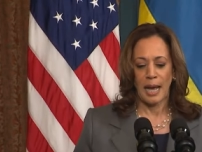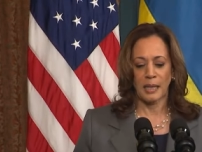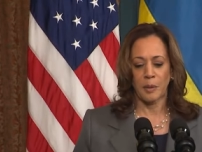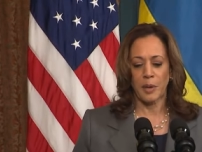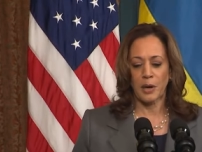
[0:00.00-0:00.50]
А
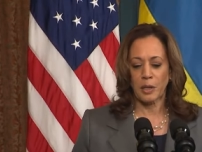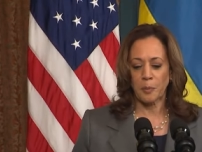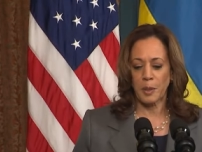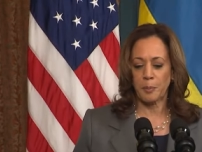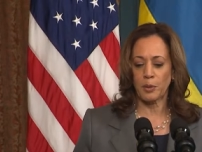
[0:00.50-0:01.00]

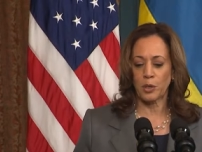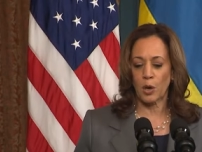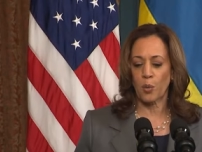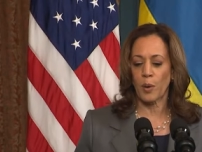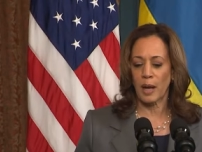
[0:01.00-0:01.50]
американский народ
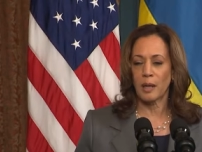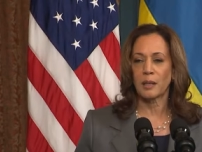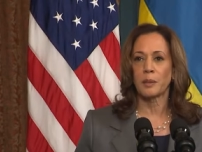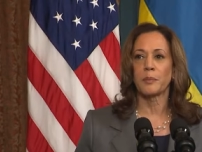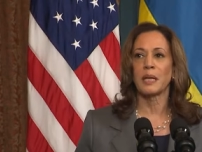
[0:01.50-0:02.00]
хорошо
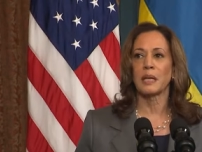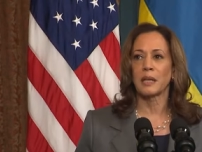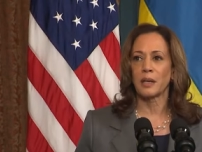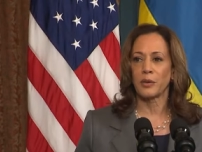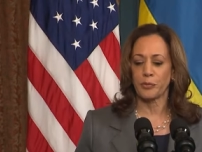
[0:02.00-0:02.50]
знает, что
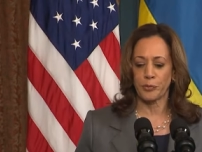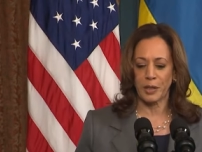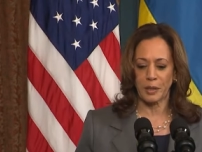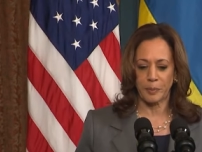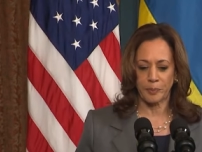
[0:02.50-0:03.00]
такое
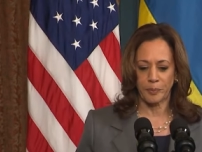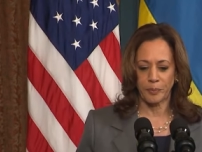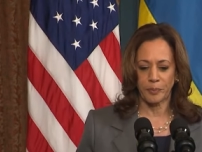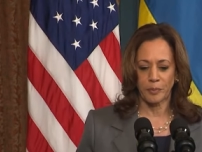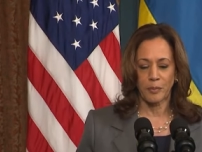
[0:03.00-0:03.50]
свобода,
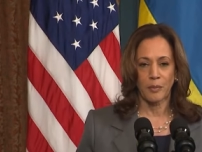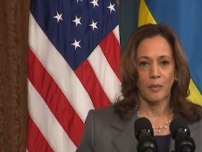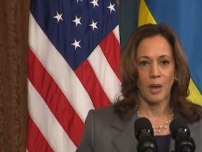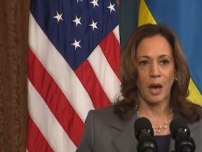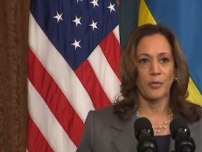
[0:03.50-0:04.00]

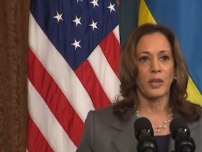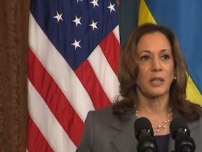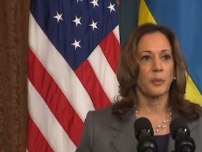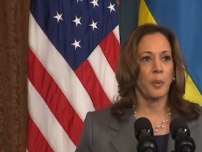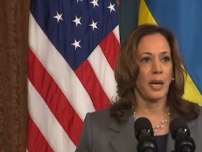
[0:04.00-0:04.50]
независимость и
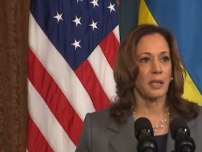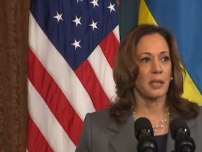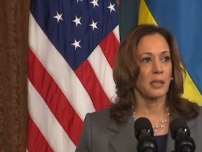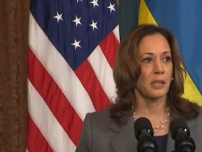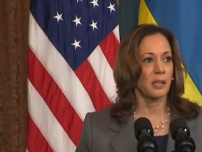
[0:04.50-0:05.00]
важность
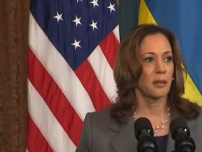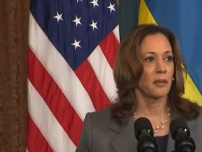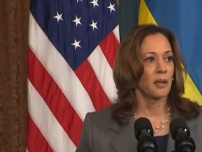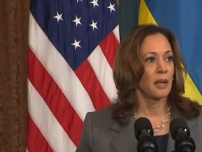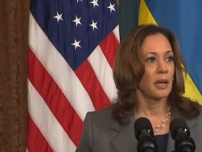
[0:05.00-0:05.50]

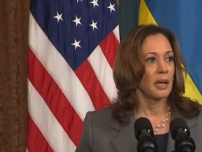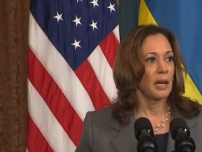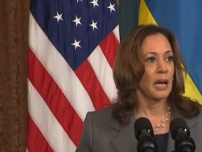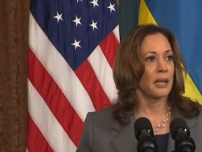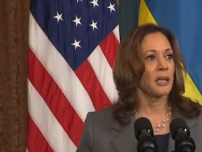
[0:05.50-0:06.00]
верховенства закона.